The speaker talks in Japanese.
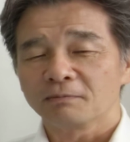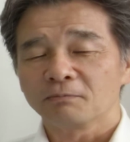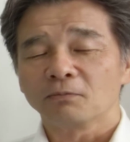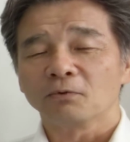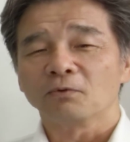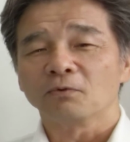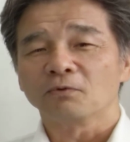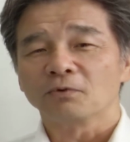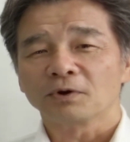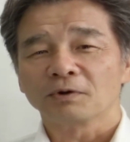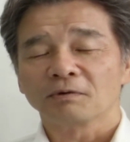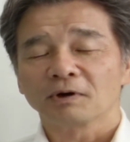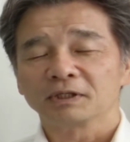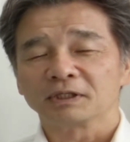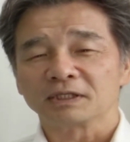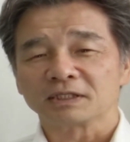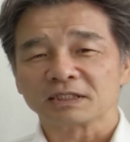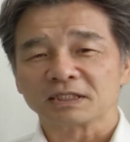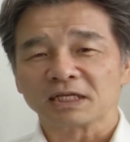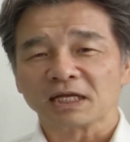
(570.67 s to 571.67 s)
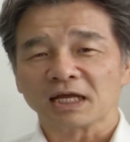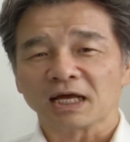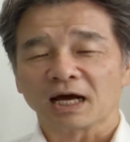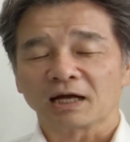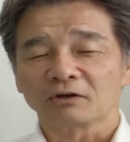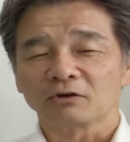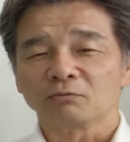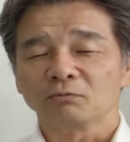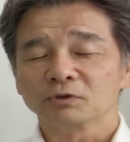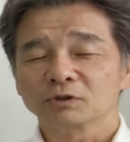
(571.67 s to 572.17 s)
もうこれはですね
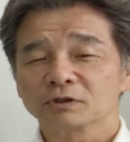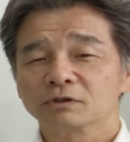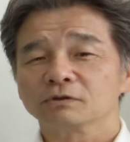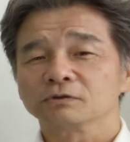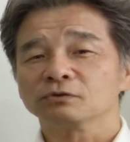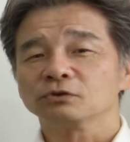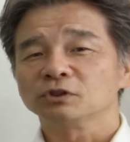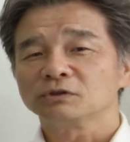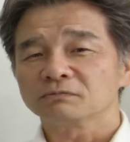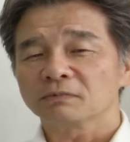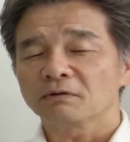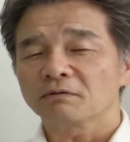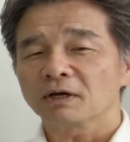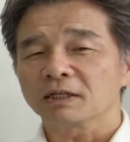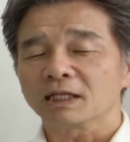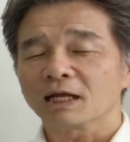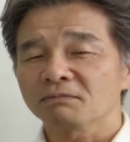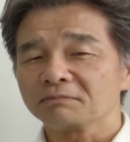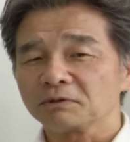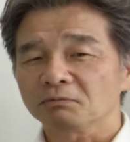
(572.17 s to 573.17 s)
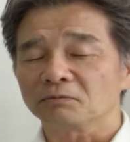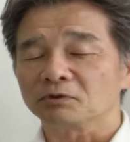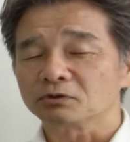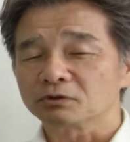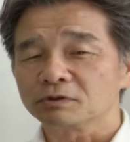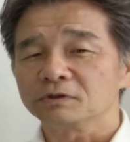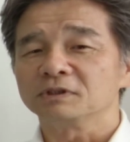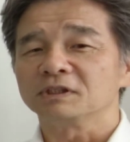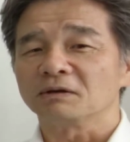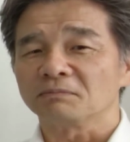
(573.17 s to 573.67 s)
もちろん車はナビも
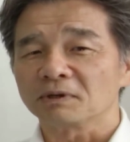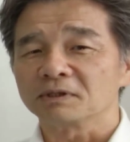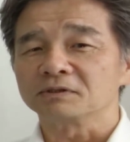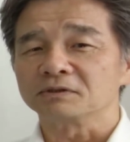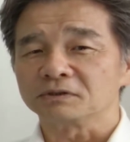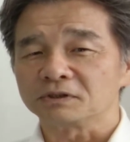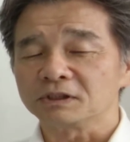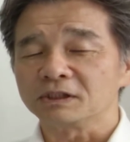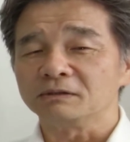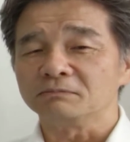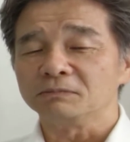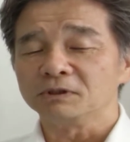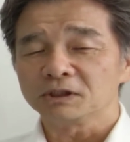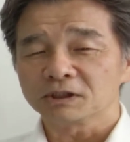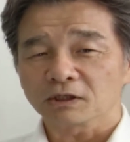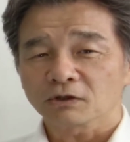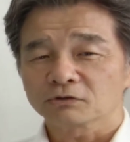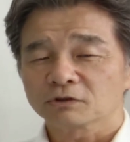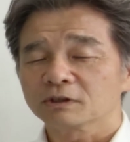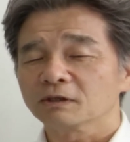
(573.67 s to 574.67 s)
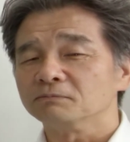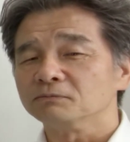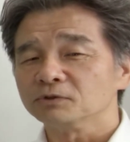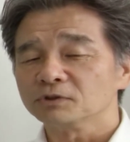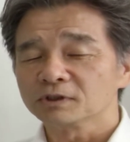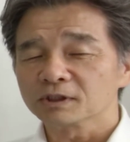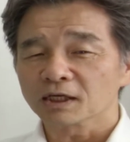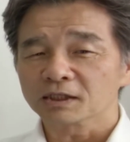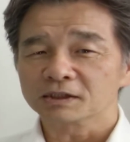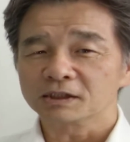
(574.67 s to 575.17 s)
ついてますし、道はそんな
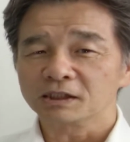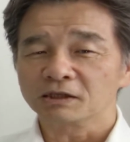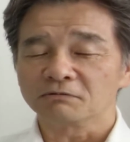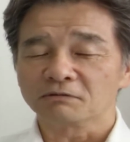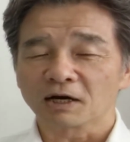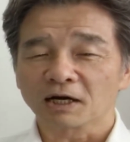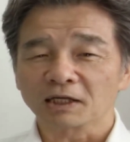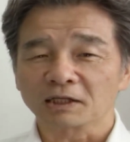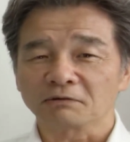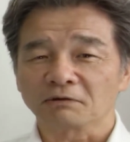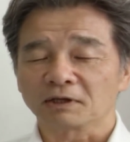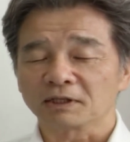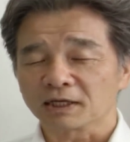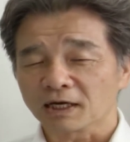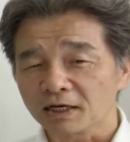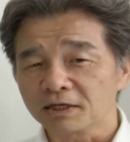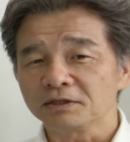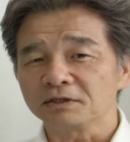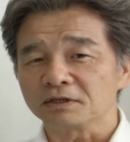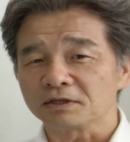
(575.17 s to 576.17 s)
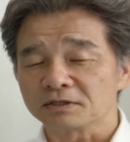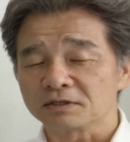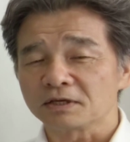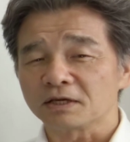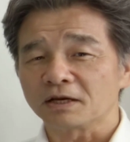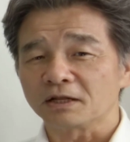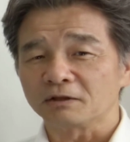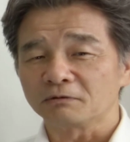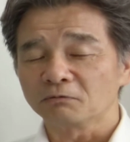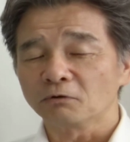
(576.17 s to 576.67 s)
難しいわけではないんです
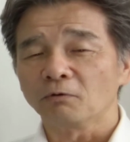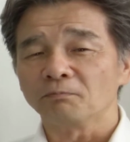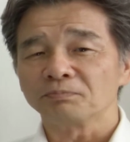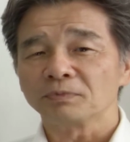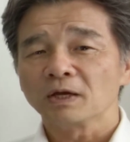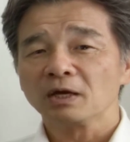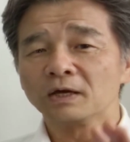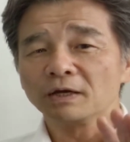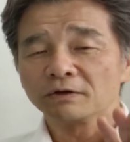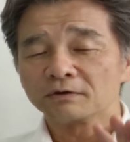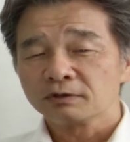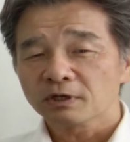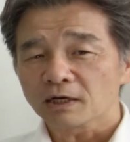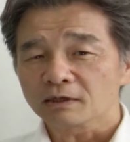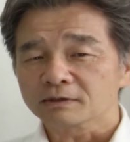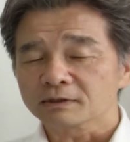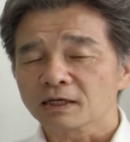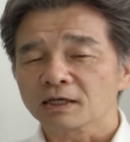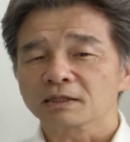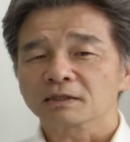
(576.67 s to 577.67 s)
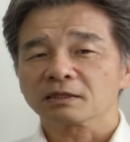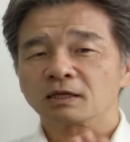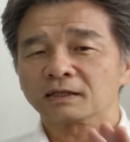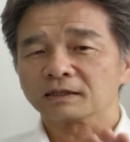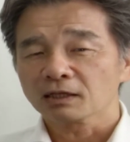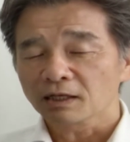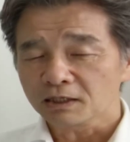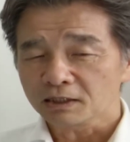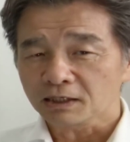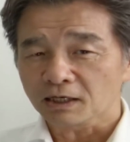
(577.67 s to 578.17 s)
けれども、暗くなって
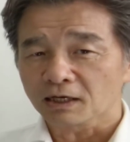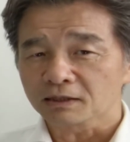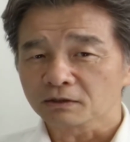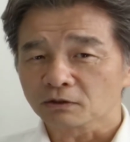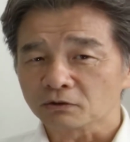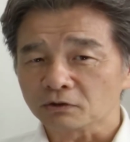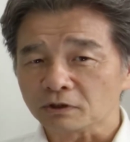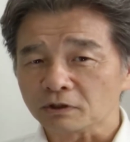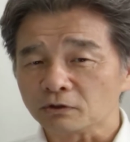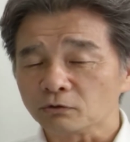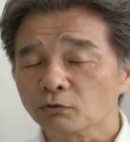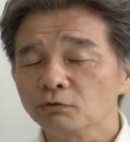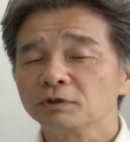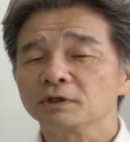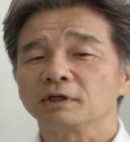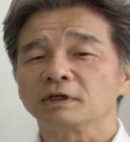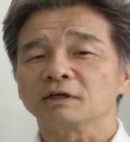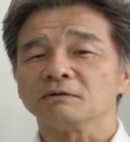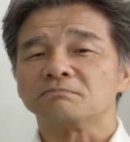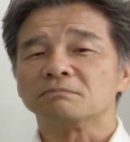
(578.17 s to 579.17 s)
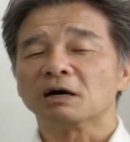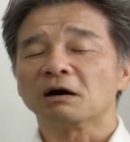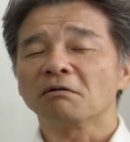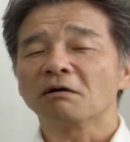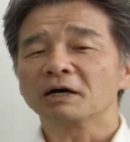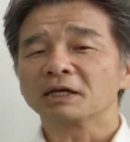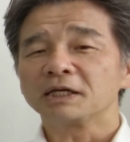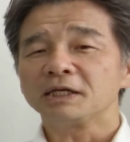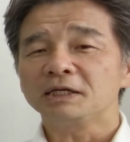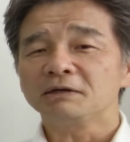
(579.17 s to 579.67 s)
何かあった時、とにかく
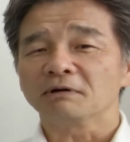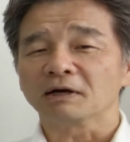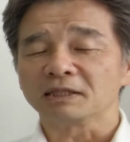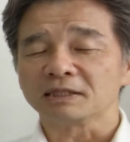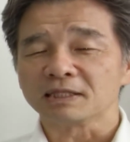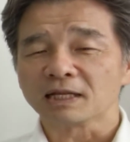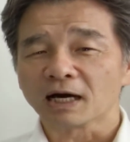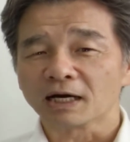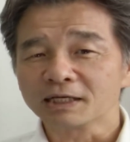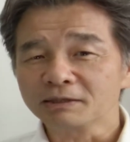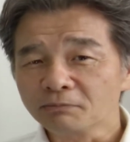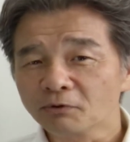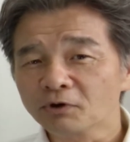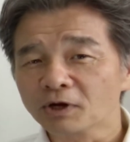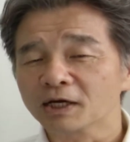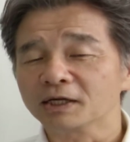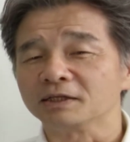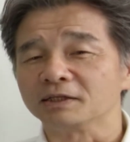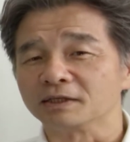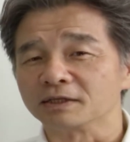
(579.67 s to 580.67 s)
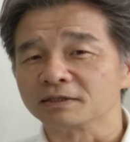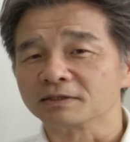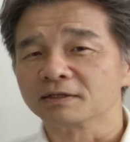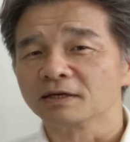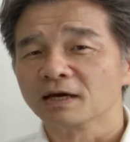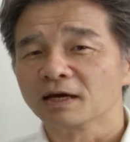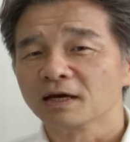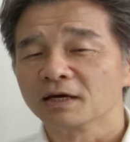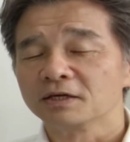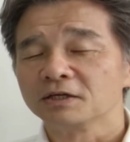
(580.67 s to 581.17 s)
周りには何もないんで
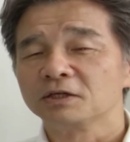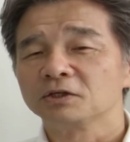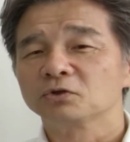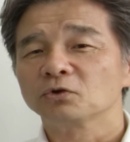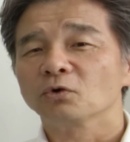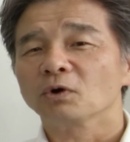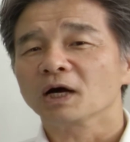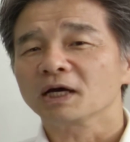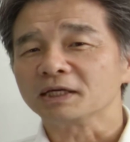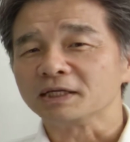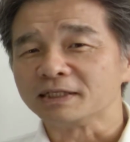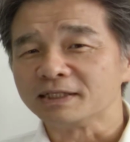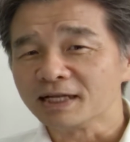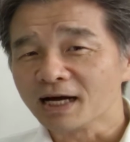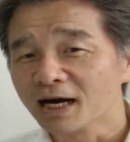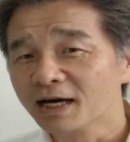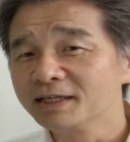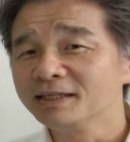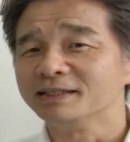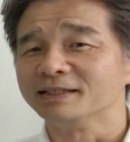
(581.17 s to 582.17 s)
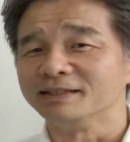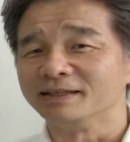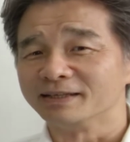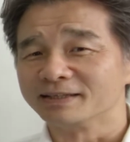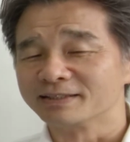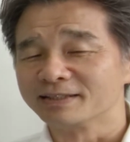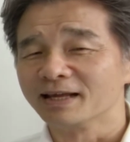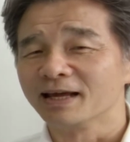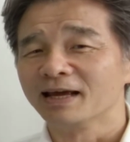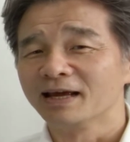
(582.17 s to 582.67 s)
す。人はいないんで
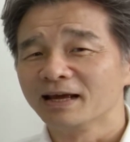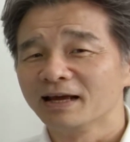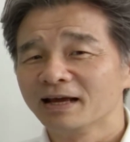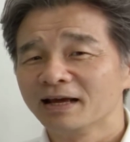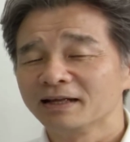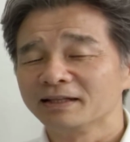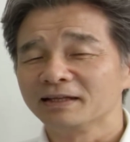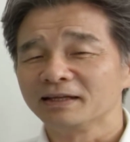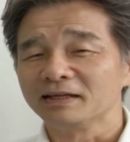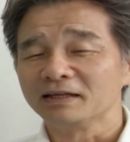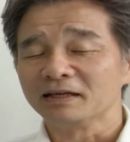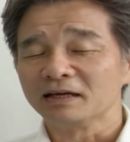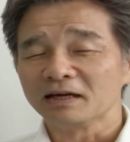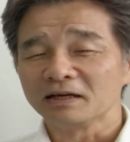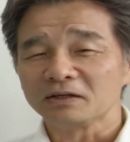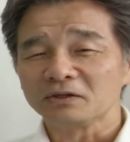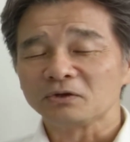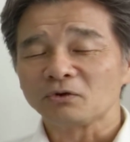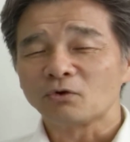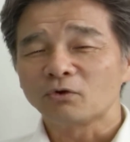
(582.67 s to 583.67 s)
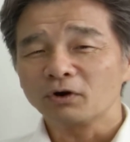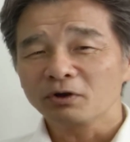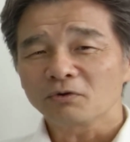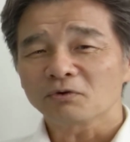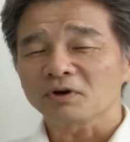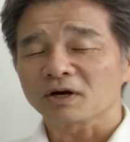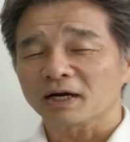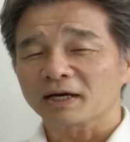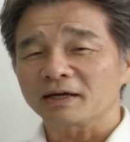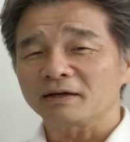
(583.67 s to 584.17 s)
すね。で声
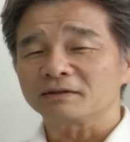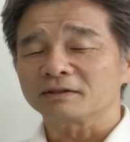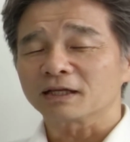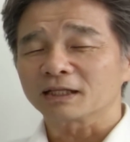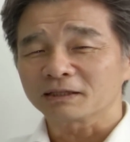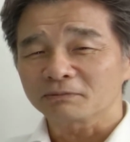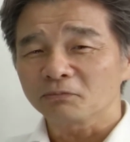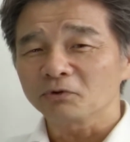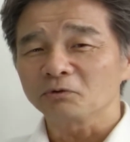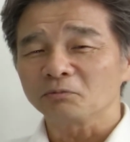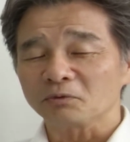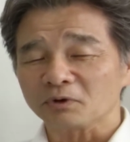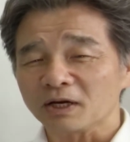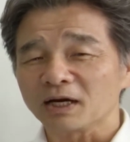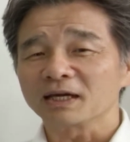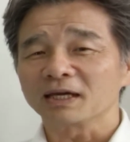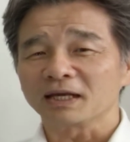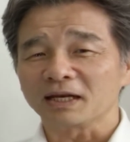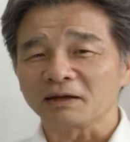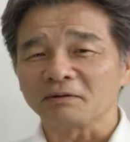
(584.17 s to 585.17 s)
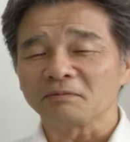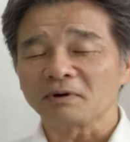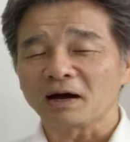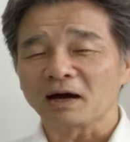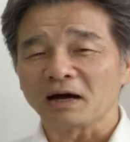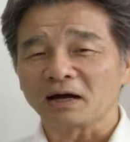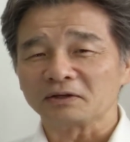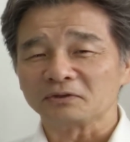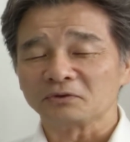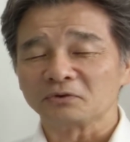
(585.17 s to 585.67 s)
をかける建物もなけれ
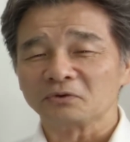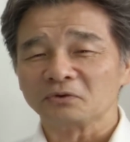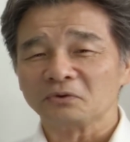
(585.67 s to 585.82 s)
ば、